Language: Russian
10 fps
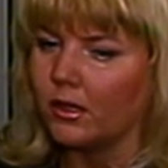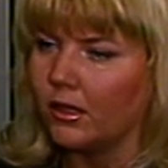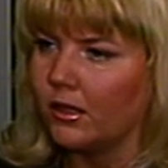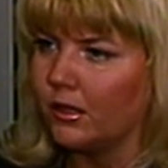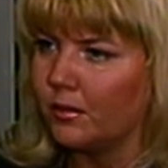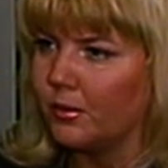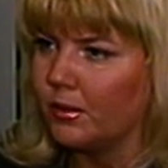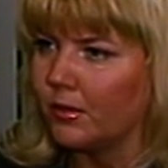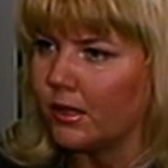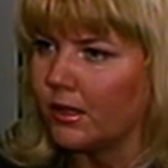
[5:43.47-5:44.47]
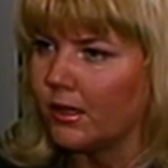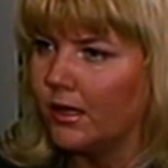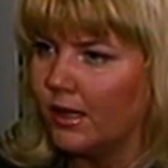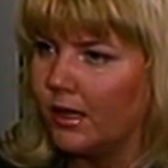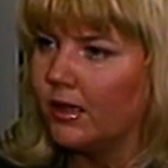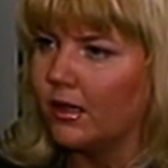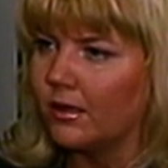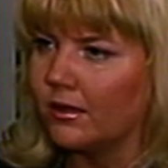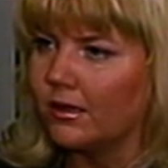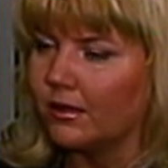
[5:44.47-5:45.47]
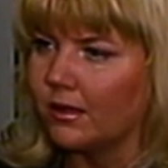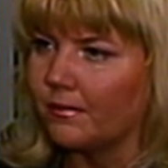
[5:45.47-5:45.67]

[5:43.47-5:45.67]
никогда это понимает. Да. Как никогда. Вот